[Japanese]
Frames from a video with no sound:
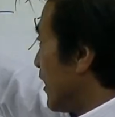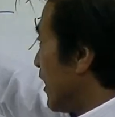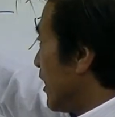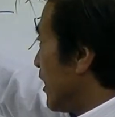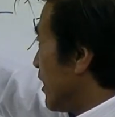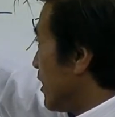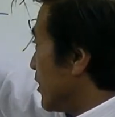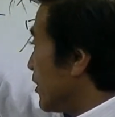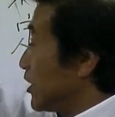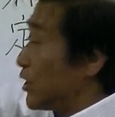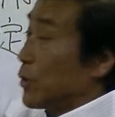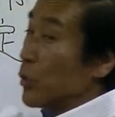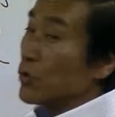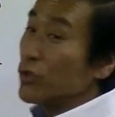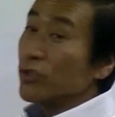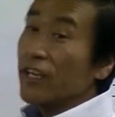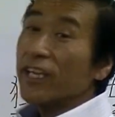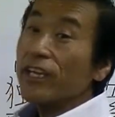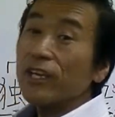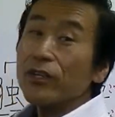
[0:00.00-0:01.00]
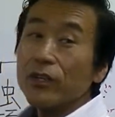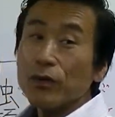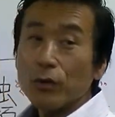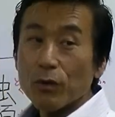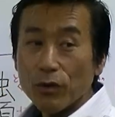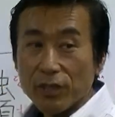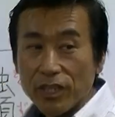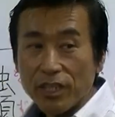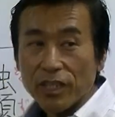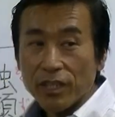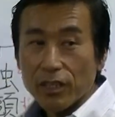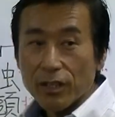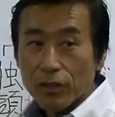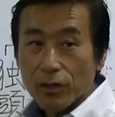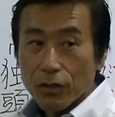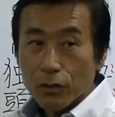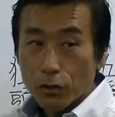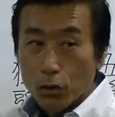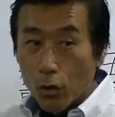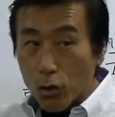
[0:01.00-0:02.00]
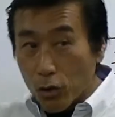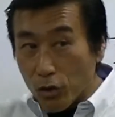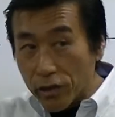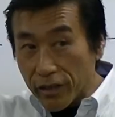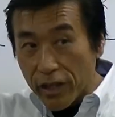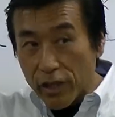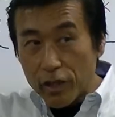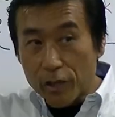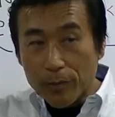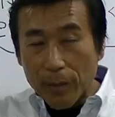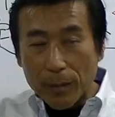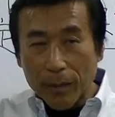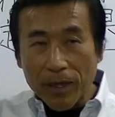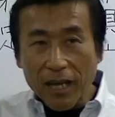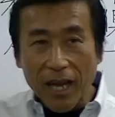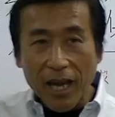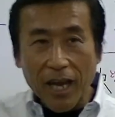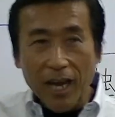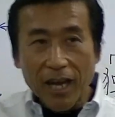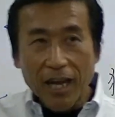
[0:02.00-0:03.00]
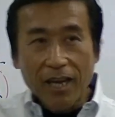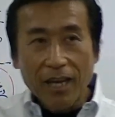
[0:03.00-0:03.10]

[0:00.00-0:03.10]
ね、持続できるように努力していくままが、